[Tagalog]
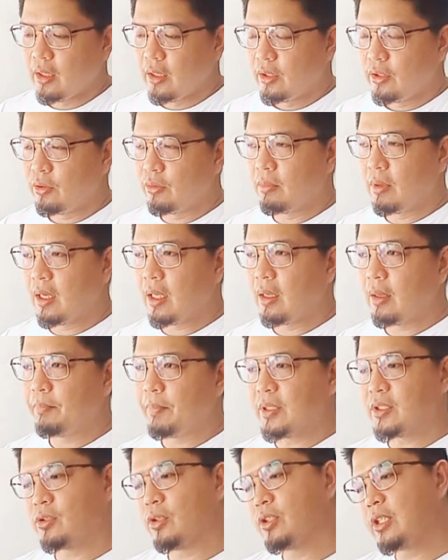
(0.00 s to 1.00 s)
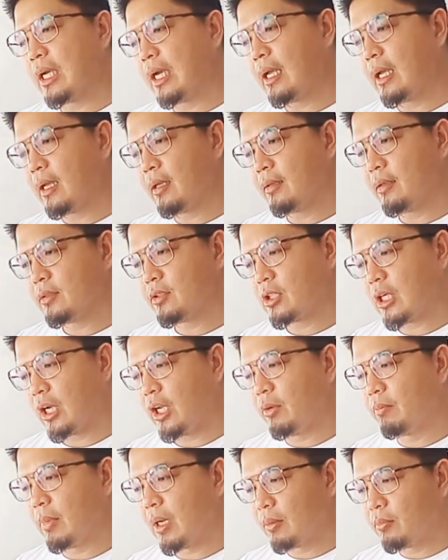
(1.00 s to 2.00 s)
Yung mga piston niya, tsaka
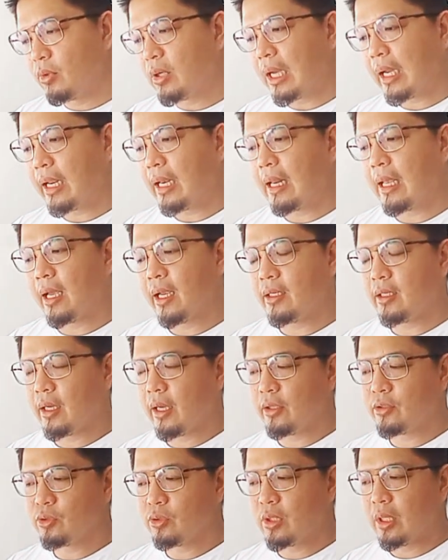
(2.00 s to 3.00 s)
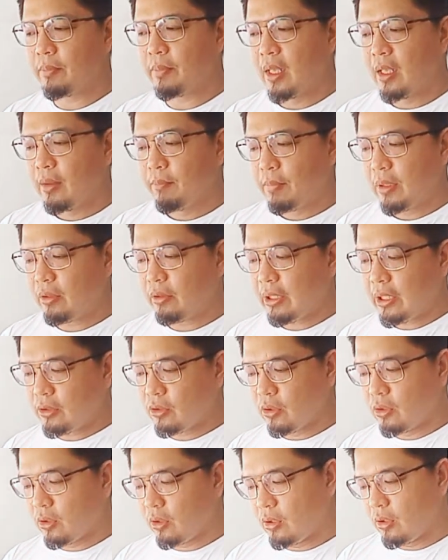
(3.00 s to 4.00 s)
yung barbula, kailangan niyang i-tune-up. Pero
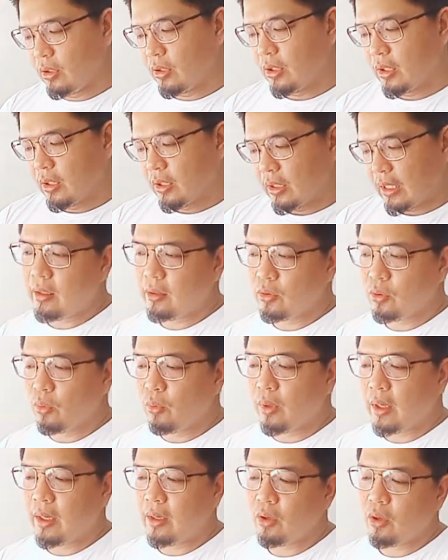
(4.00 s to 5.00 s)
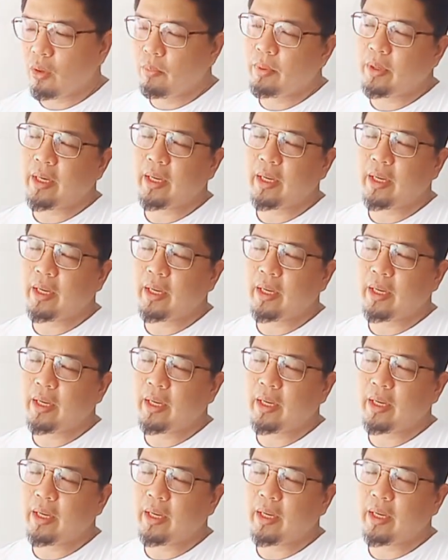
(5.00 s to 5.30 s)
ito, naka-dual overhead